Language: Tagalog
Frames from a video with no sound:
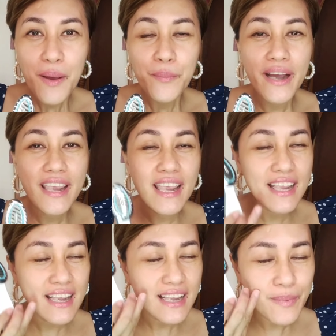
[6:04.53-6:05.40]

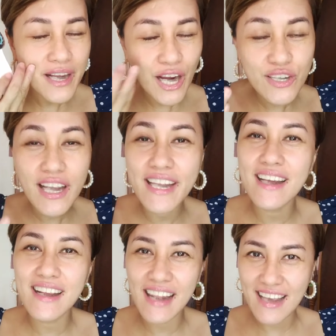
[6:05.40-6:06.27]
maging magkaroon ka
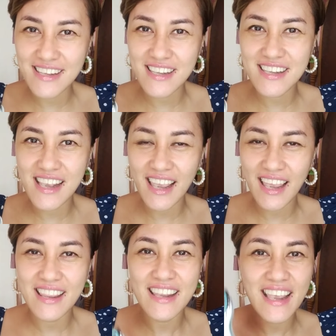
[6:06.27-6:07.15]
ng glassy
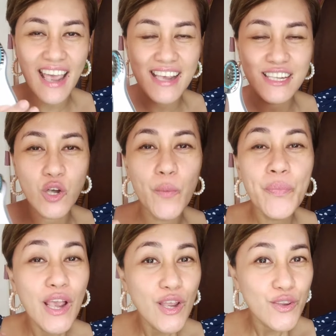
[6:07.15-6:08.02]
skin. Yes. So,
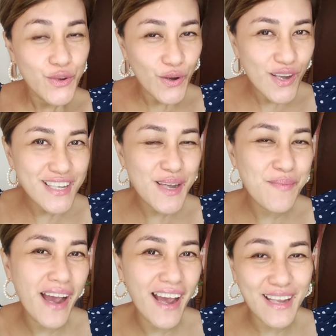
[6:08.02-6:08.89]
doon sa
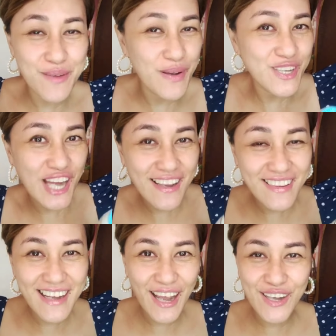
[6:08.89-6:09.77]
mga, 'di ba
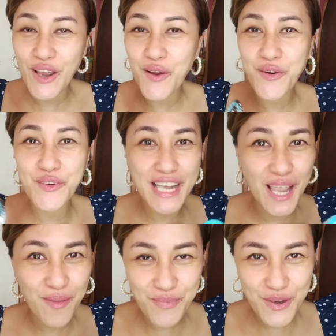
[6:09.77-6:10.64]
trending ngayon ang
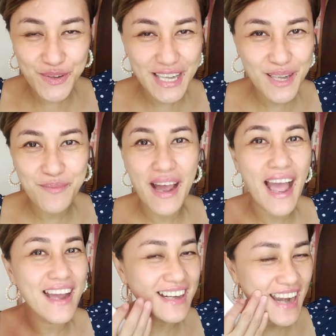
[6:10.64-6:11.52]
Korean beauty, 'di
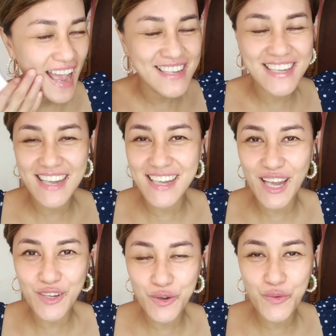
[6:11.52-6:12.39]
ba? Ang glassy at
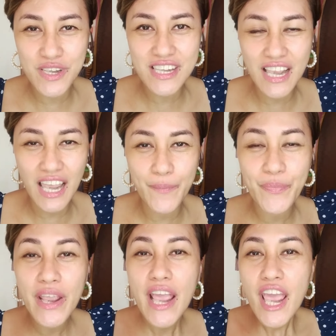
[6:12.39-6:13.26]
saka dewy skin.
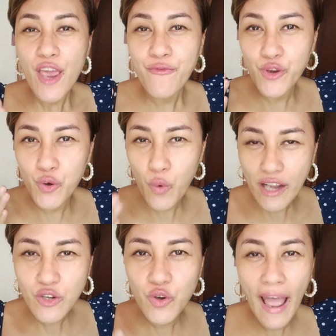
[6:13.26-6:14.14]
If you
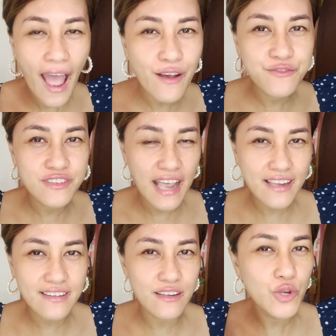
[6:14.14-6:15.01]
want to have
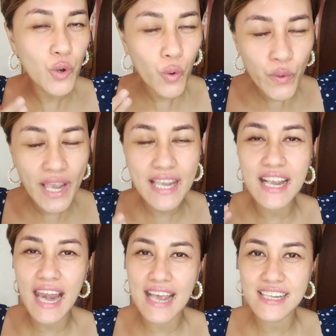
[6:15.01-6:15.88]
that dewy
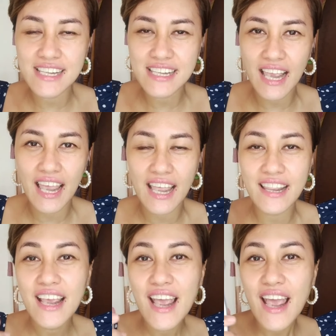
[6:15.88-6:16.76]
and glassy skin,